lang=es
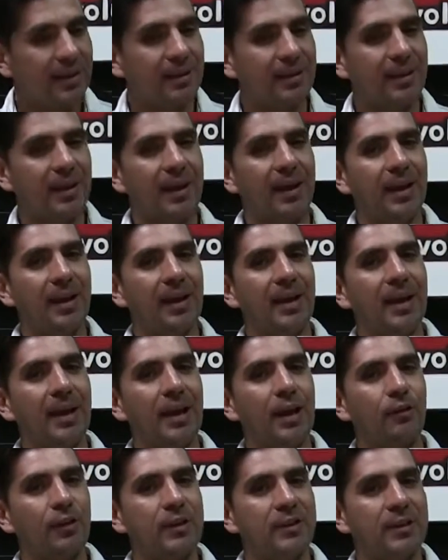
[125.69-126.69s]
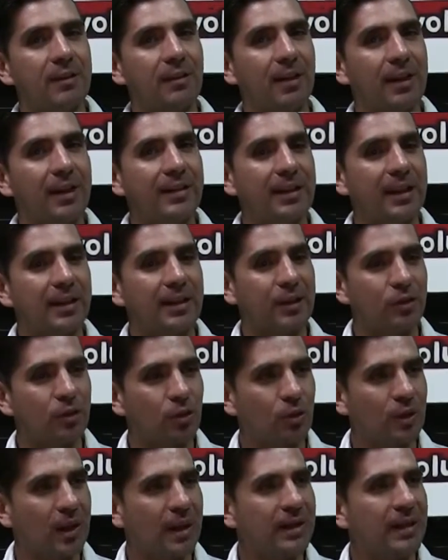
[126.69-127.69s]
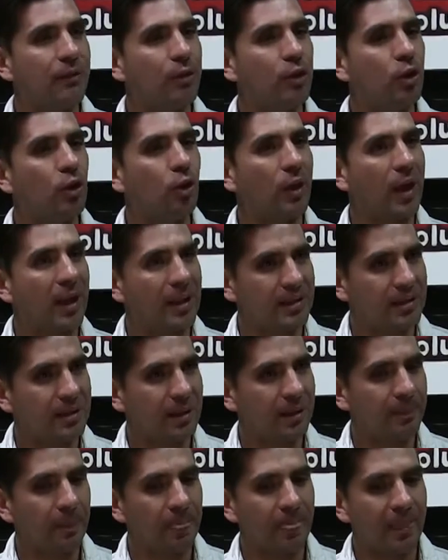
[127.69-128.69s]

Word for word: del Festival Internacional de Videodanza,